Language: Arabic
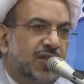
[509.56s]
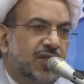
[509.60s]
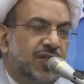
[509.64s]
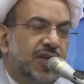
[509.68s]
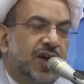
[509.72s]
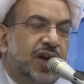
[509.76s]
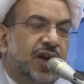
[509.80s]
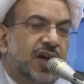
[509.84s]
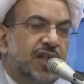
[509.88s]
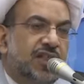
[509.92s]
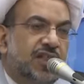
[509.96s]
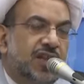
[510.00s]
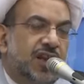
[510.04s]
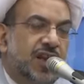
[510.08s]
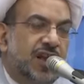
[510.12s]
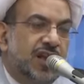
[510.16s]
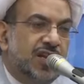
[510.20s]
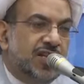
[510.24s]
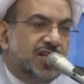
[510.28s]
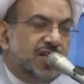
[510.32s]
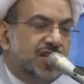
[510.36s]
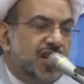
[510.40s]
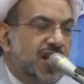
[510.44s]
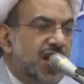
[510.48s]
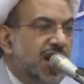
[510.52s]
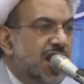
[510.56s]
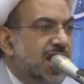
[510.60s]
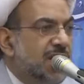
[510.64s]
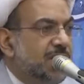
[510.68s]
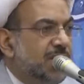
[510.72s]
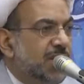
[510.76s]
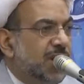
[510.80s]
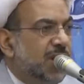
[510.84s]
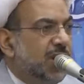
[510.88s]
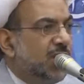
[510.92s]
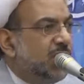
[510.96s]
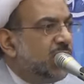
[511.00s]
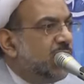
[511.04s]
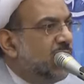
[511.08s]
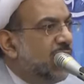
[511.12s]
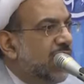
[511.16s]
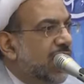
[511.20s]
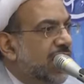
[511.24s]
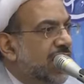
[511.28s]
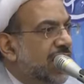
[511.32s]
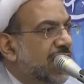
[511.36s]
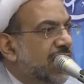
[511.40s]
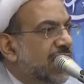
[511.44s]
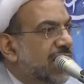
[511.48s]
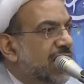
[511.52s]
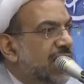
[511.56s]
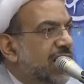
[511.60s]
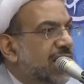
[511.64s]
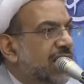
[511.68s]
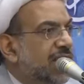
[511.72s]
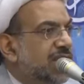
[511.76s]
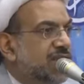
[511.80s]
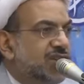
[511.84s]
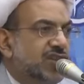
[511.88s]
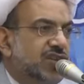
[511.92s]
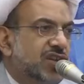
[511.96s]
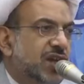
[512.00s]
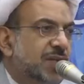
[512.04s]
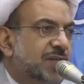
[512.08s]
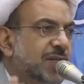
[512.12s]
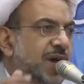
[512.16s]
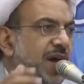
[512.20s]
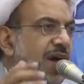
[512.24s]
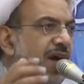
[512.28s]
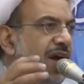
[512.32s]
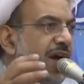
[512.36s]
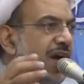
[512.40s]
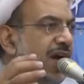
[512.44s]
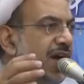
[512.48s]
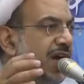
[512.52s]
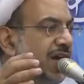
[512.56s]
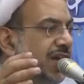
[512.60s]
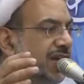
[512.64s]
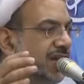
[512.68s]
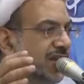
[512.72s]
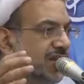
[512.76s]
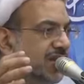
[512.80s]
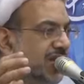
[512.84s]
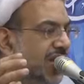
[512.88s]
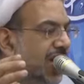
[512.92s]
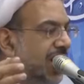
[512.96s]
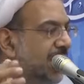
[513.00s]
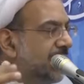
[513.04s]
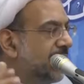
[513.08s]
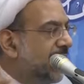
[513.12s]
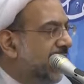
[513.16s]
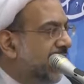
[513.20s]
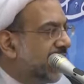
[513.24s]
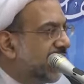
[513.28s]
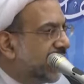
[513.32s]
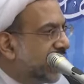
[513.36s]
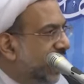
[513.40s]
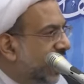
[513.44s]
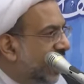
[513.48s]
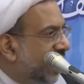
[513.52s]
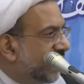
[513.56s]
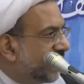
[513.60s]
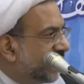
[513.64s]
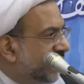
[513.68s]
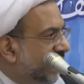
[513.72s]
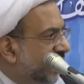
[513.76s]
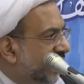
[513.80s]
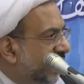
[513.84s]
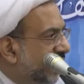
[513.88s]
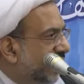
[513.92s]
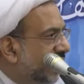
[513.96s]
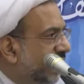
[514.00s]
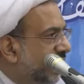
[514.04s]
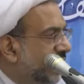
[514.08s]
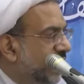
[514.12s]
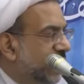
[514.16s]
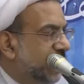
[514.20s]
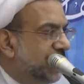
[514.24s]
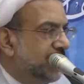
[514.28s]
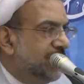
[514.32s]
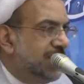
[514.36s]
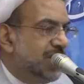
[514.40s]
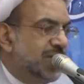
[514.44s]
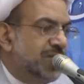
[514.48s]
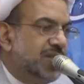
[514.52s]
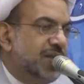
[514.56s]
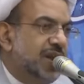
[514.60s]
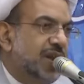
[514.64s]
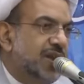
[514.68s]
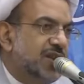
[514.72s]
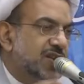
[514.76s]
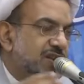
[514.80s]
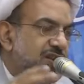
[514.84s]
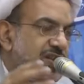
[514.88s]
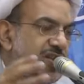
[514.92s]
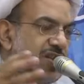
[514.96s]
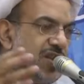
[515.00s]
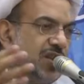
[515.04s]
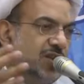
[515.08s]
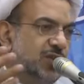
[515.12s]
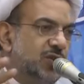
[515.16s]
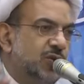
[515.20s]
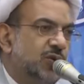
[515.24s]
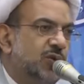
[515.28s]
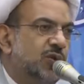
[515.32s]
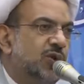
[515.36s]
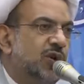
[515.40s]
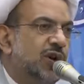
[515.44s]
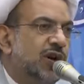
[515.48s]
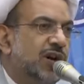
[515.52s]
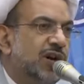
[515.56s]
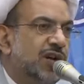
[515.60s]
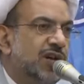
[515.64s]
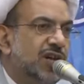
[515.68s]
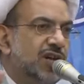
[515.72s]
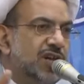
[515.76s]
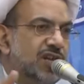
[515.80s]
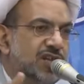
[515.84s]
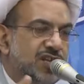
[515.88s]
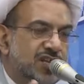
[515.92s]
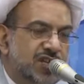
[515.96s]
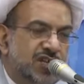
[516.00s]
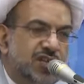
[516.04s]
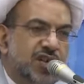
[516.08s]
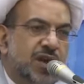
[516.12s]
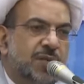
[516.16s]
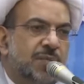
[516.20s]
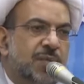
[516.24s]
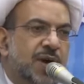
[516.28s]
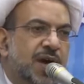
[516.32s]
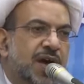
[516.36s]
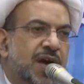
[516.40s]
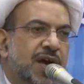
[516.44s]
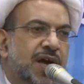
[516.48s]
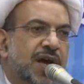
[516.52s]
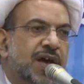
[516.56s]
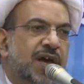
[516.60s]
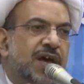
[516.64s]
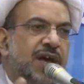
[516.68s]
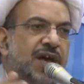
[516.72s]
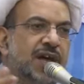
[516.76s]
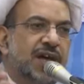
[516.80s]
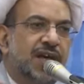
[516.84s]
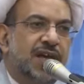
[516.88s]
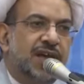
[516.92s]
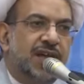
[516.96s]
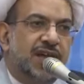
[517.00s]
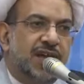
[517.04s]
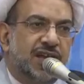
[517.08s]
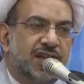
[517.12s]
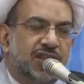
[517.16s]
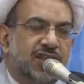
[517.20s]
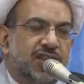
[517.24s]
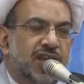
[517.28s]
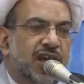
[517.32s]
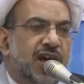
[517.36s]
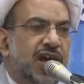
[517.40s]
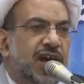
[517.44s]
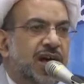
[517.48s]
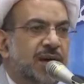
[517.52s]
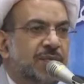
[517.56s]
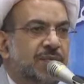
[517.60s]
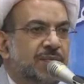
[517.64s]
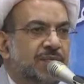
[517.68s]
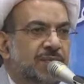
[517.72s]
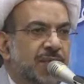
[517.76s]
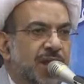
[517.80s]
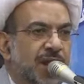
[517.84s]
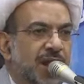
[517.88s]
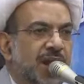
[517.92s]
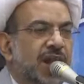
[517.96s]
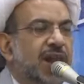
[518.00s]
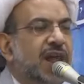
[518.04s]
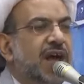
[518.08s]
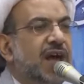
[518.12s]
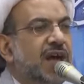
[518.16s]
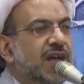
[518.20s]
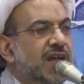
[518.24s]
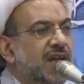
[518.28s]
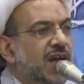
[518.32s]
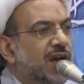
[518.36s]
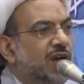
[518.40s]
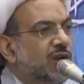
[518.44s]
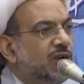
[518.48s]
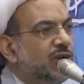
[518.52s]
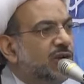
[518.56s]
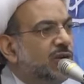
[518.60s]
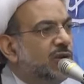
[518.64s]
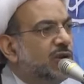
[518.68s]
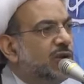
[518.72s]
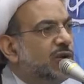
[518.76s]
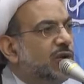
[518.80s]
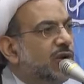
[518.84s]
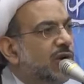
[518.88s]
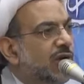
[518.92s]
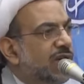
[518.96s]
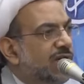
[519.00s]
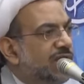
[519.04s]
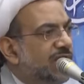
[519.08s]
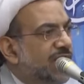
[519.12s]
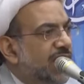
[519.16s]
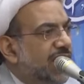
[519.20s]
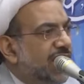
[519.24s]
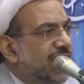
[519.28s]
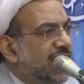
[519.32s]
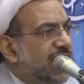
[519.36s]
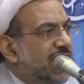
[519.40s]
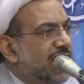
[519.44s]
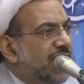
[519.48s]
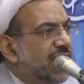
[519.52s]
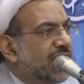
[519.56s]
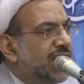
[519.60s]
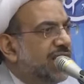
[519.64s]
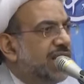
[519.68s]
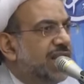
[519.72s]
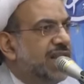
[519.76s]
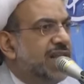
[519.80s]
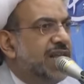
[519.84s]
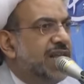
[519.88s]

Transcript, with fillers: ثقة الإسلام الكليني جمع كتاب الكافي مثل الصدوق جمع كتاب من لا يحضره الفقيه